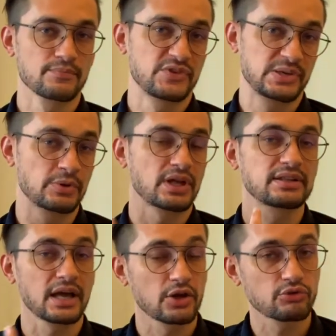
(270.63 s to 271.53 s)
Ce qui peut être
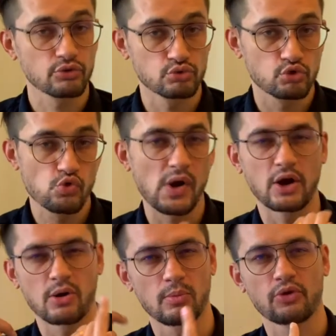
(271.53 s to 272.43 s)
intéressant du coup à
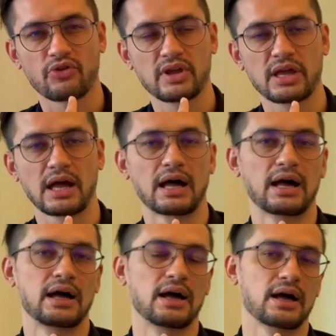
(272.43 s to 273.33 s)
commencer
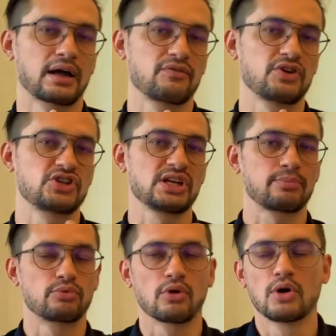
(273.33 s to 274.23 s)
à réfléchir pour